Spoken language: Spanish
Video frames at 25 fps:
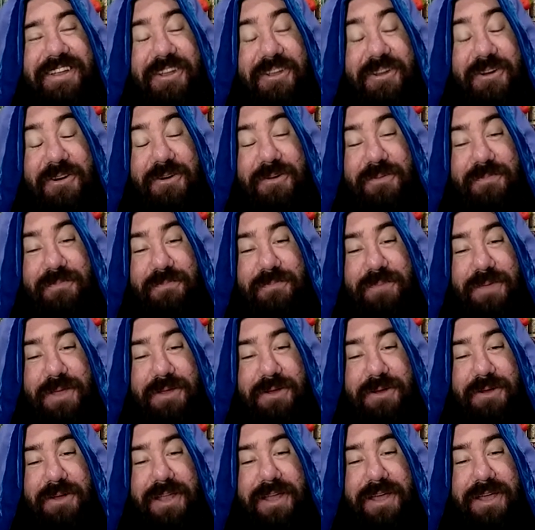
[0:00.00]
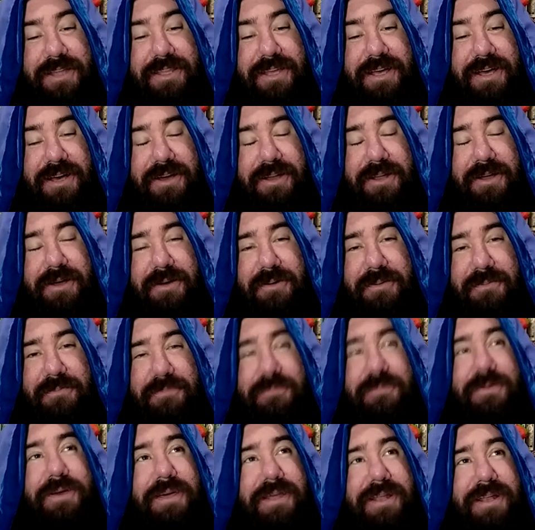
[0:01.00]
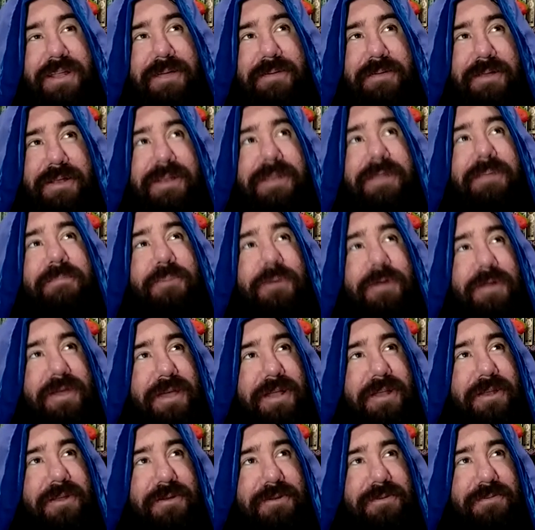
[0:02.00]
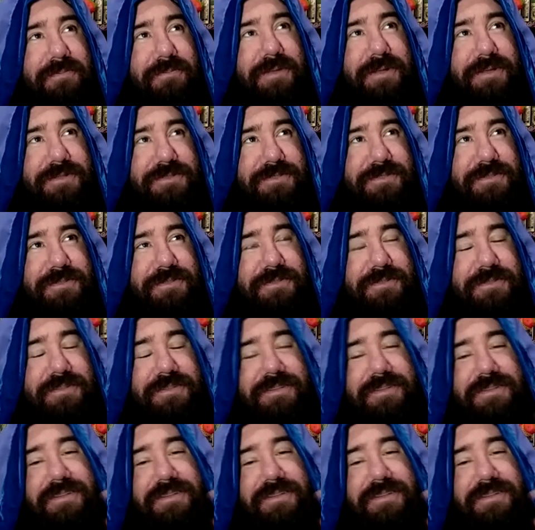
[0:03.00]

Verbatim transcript: no, pero ahora voy a dar el por qué no. Espera un segundo.